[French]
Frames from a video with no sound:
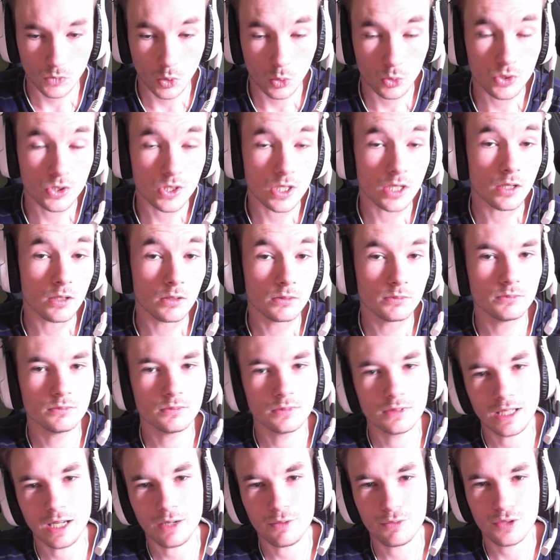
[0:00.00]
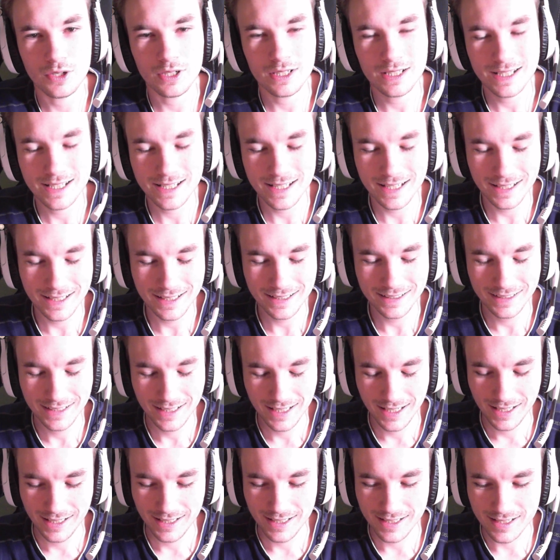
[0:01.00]
Donc c'est la France,
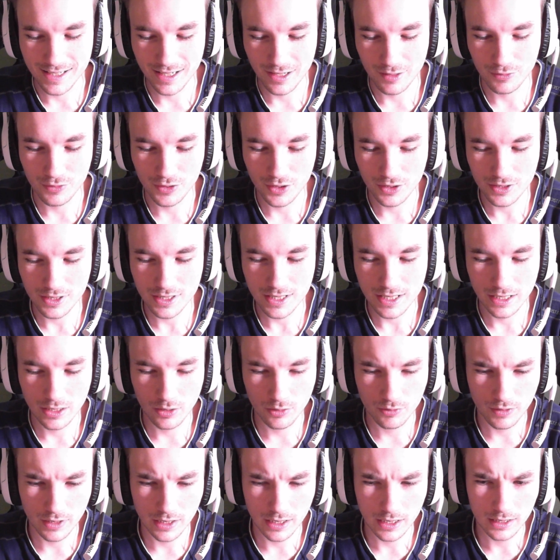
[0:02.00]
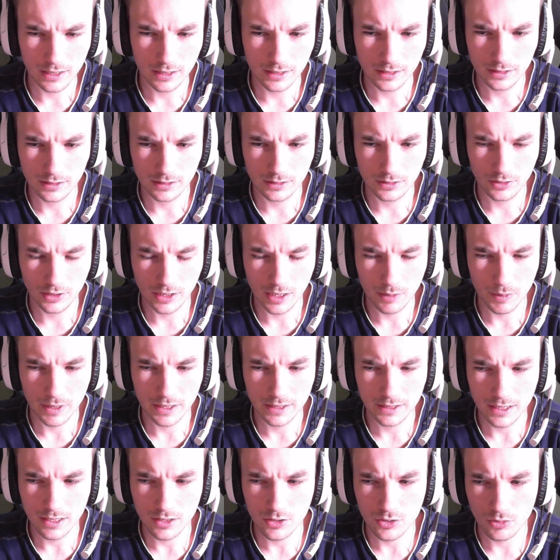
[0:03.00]
c'est la France. Et on va, dans
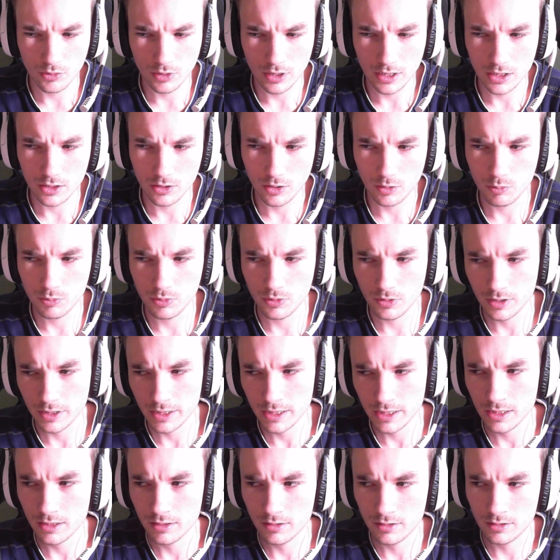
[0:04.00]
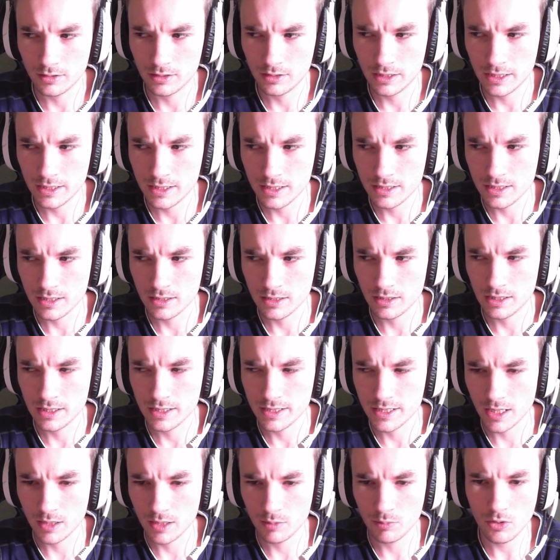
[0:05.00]
la bêta, ils ont incorporé euh, les,
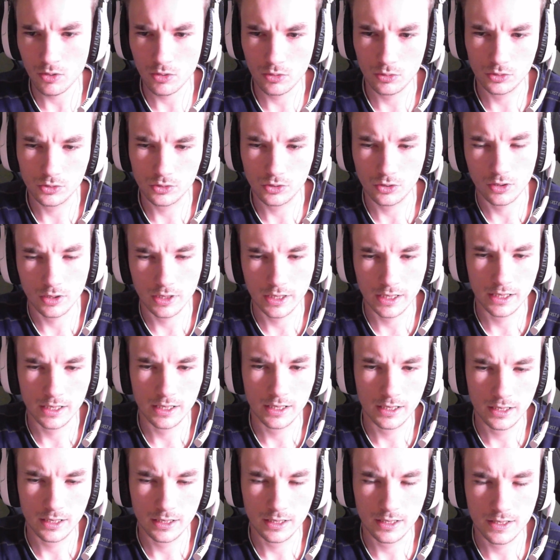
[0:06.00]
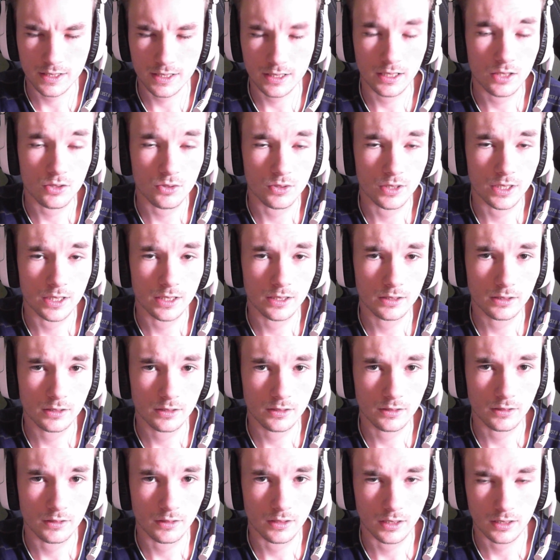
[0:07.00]
les, Allemands contre les, les États-Unis.
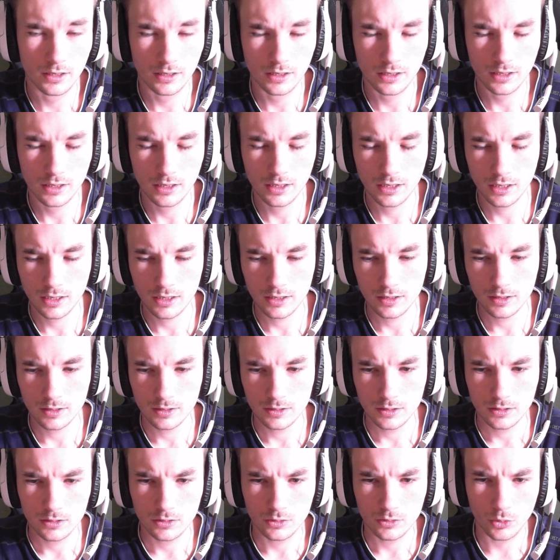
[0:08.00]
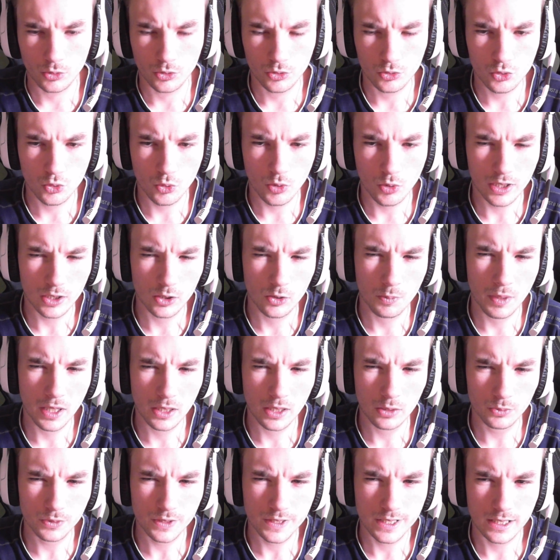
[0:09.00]
Voilà. Donc je crois que le
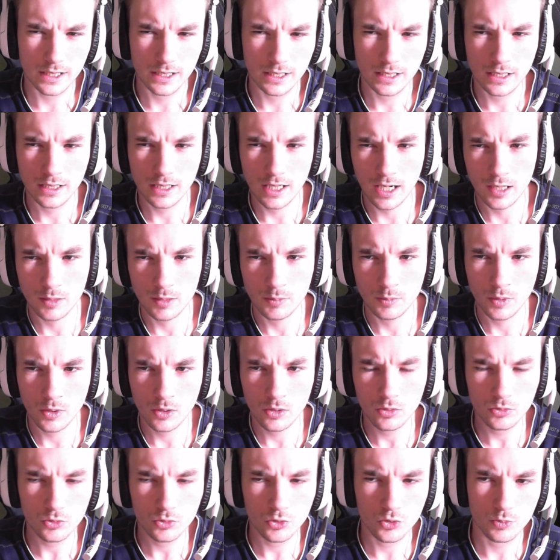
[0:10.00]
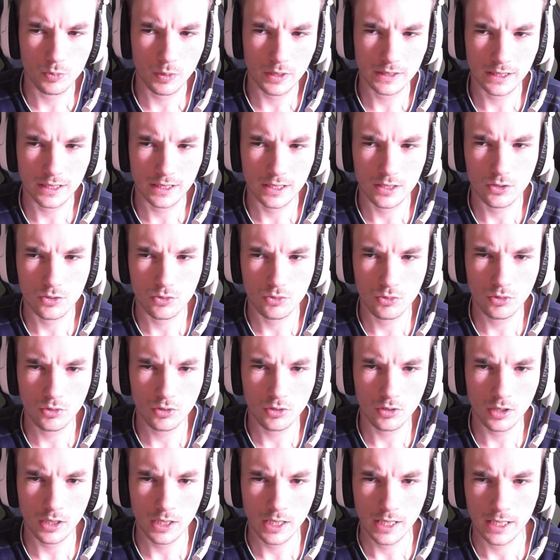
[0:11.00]
ballon c'est allemand, je suis pas très
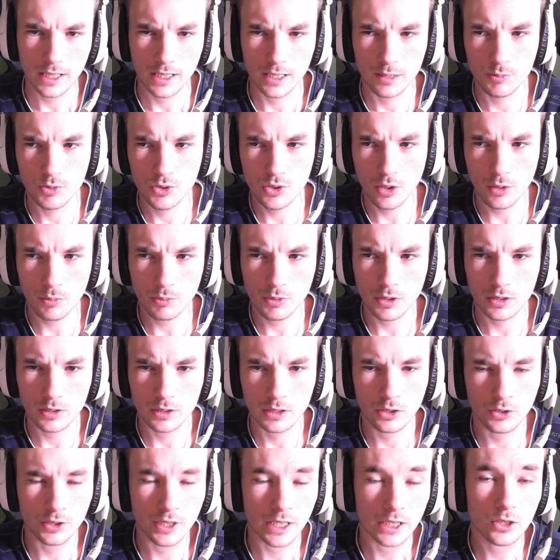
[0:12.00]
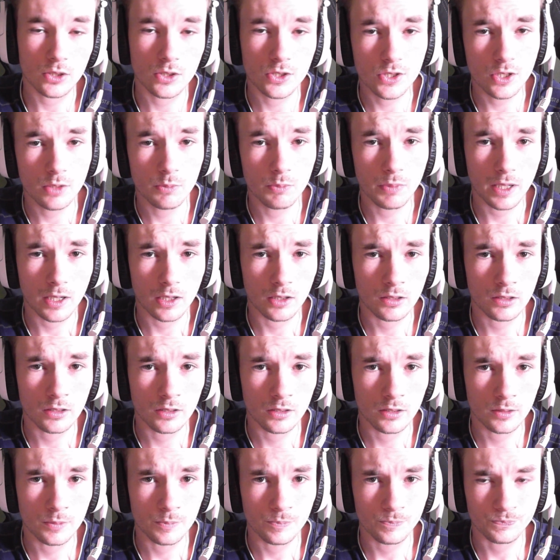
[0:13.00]
sûr. Il me semble, il n'y en a qu'un seul par.
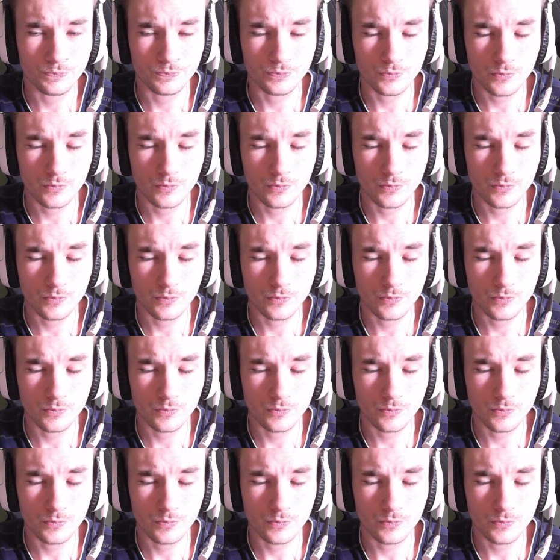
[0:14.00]
Euh,